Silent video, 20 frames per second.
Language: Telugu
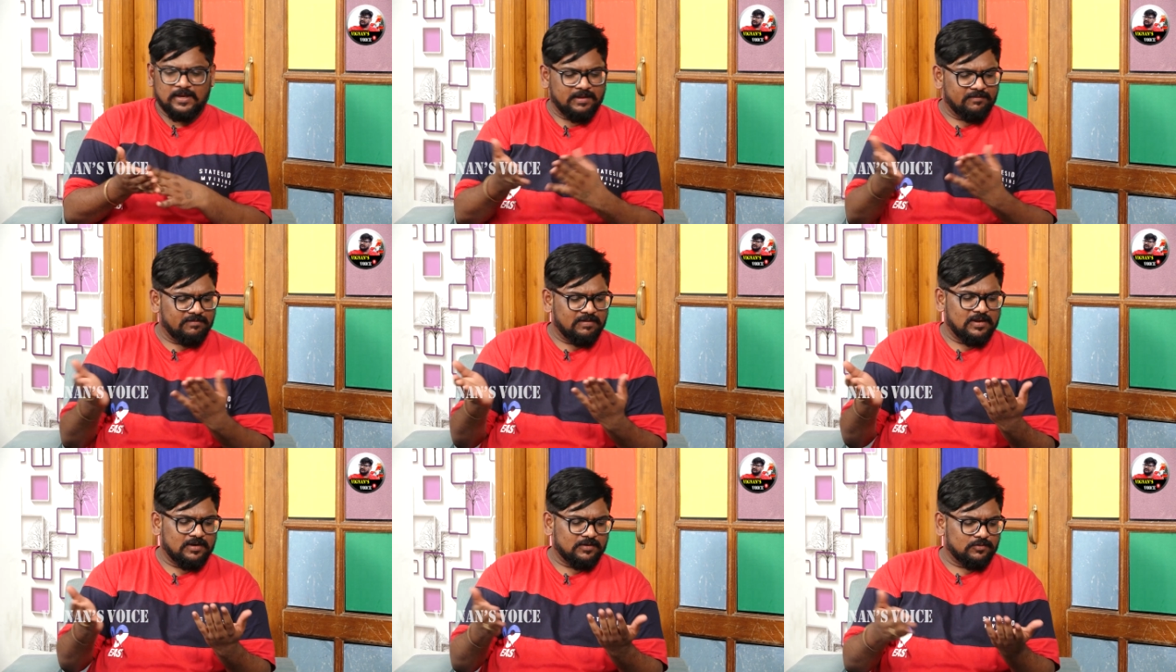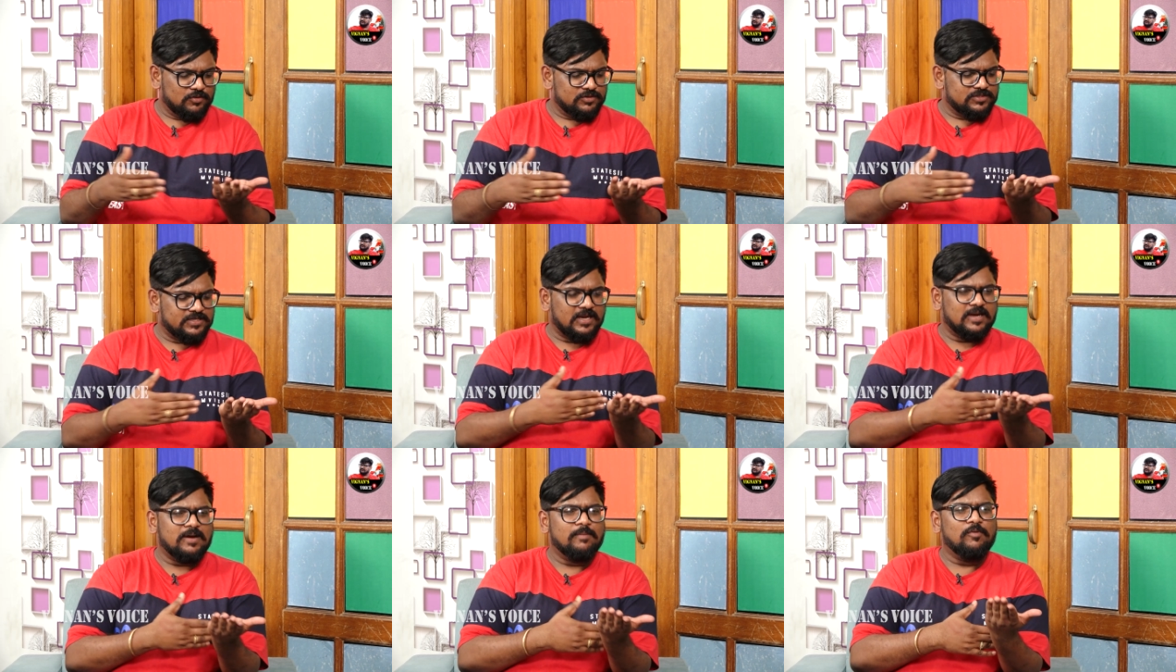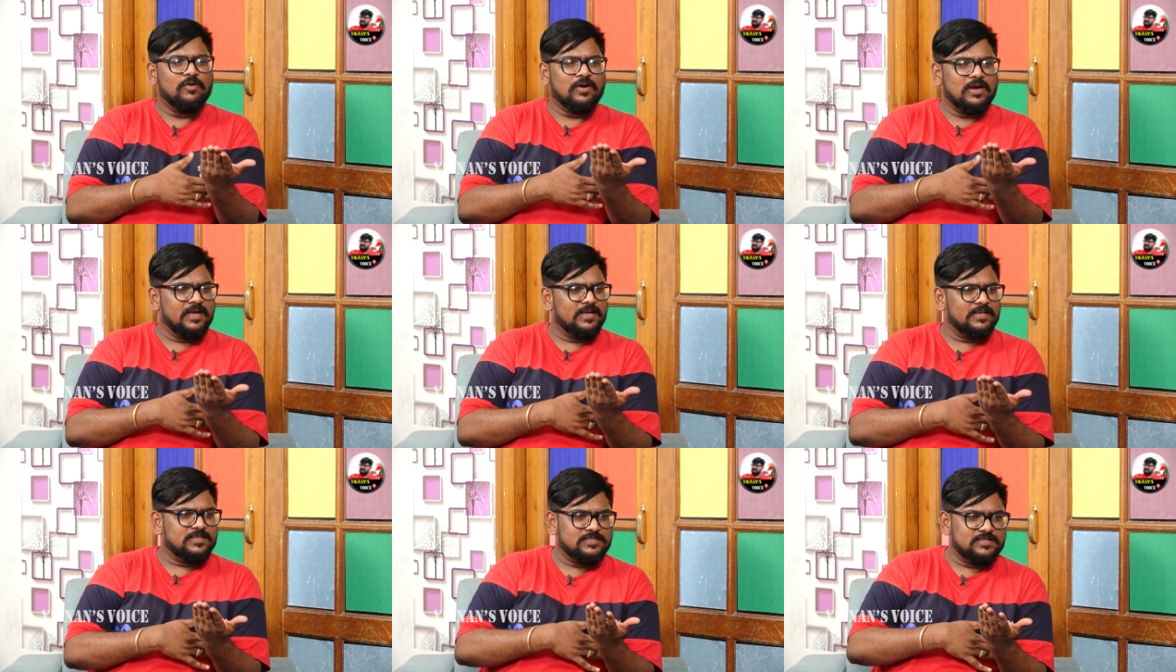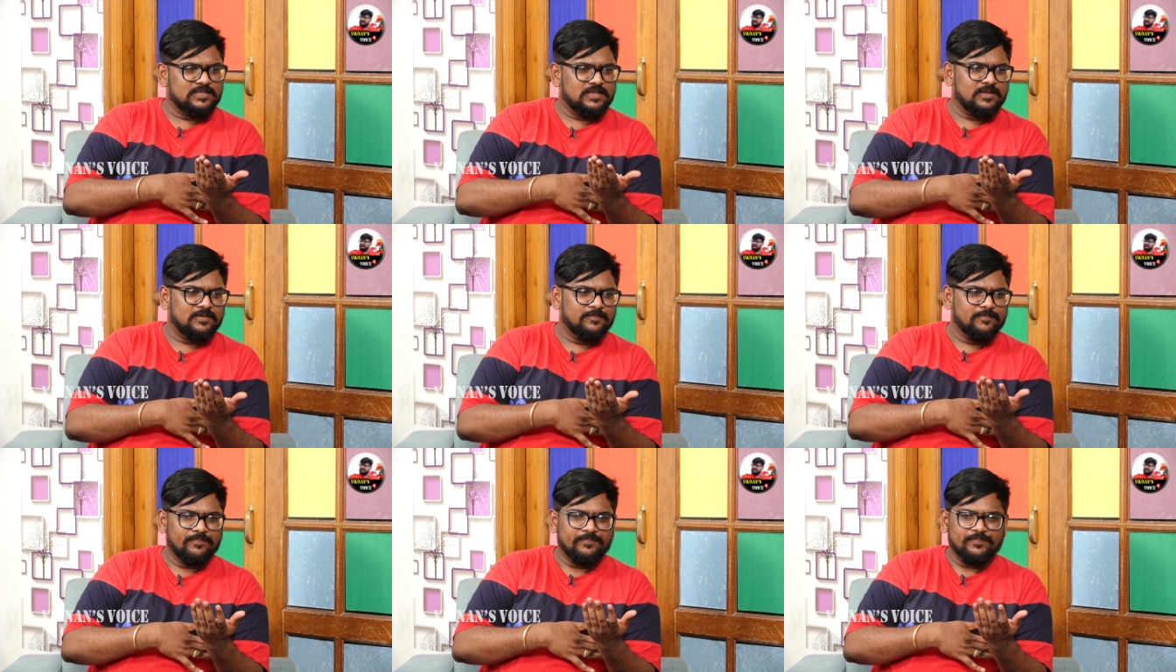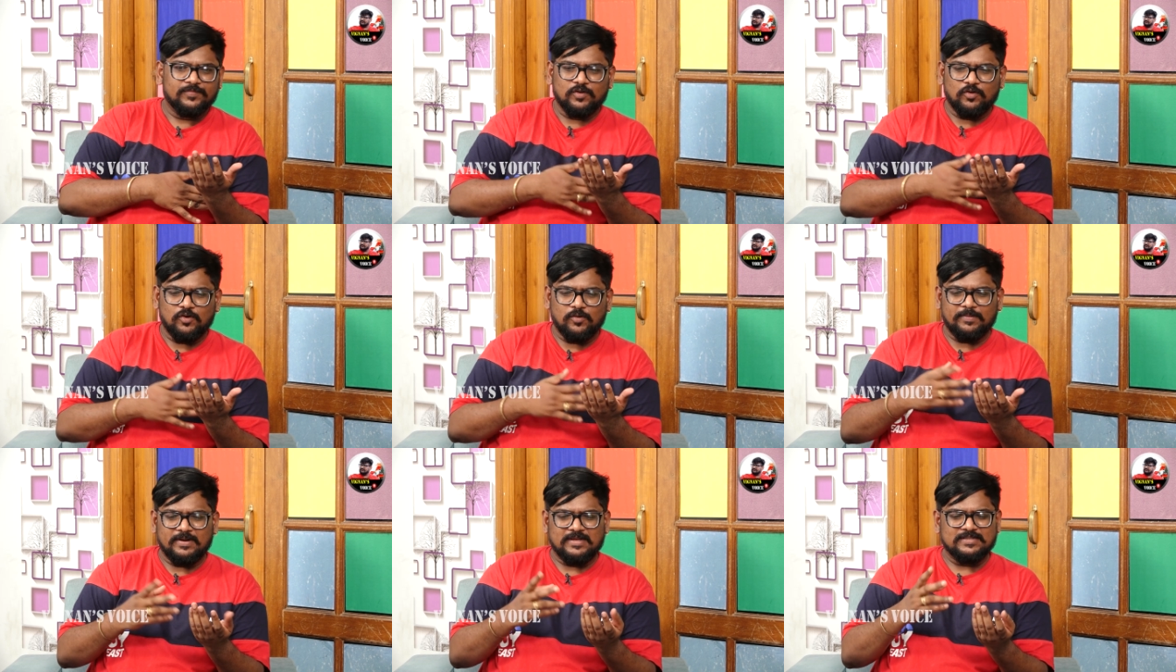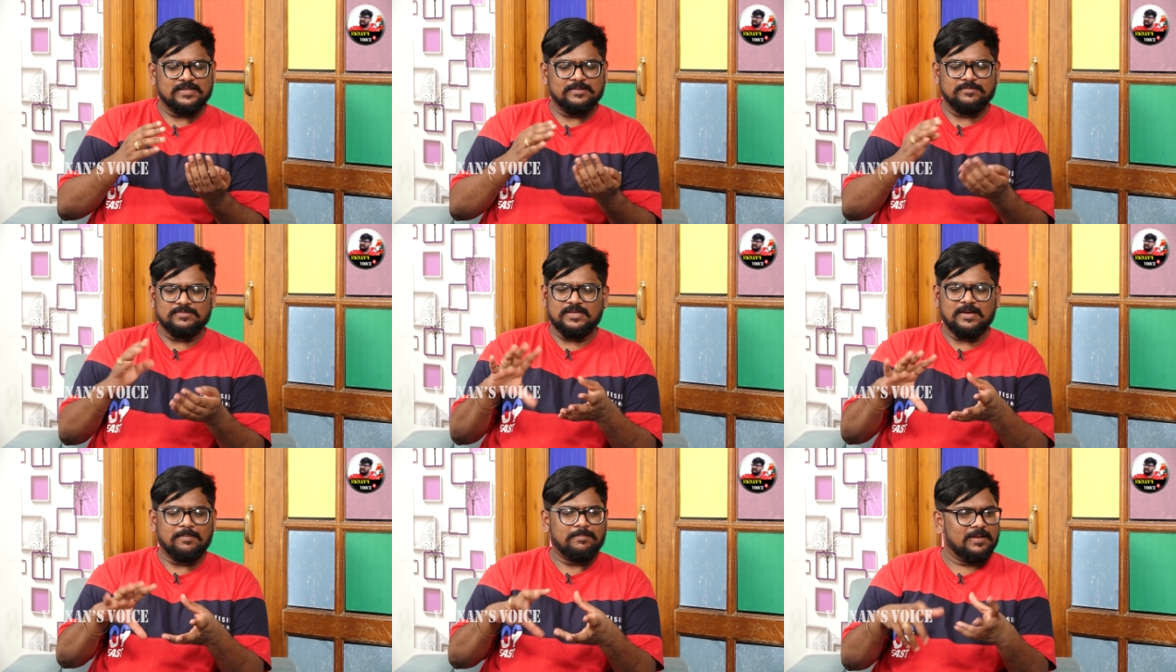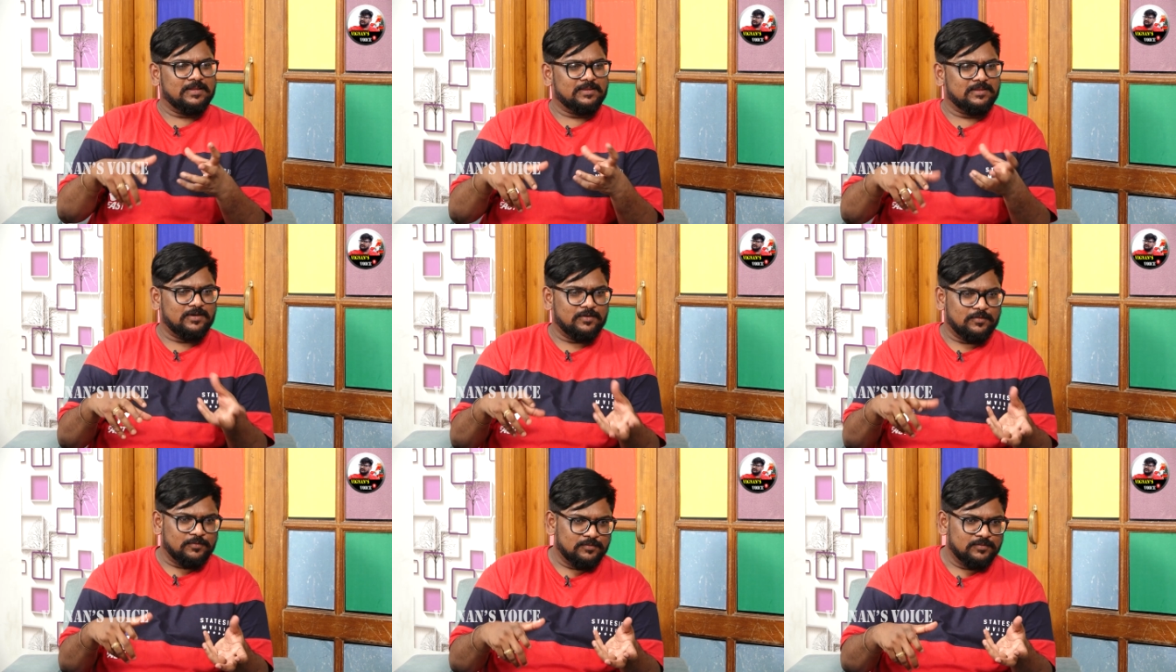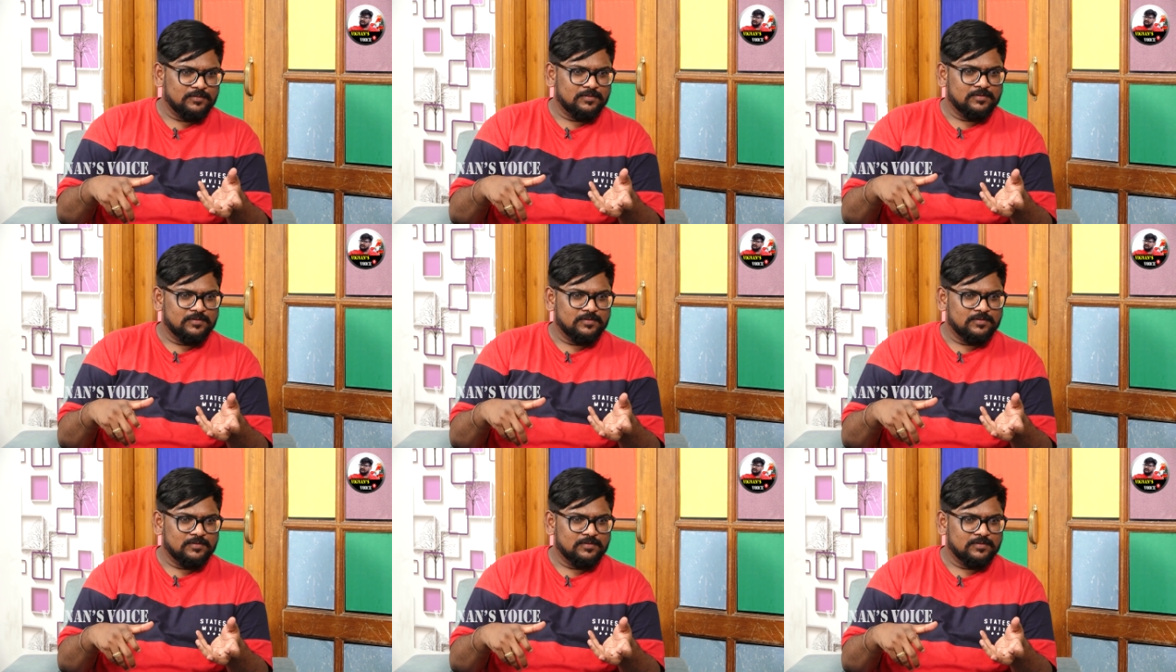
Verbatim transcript: ఇవ్వడానికి ఓ చెక్క ముక్క ఇచ్చి ఓ ప్రశంసా పత్రం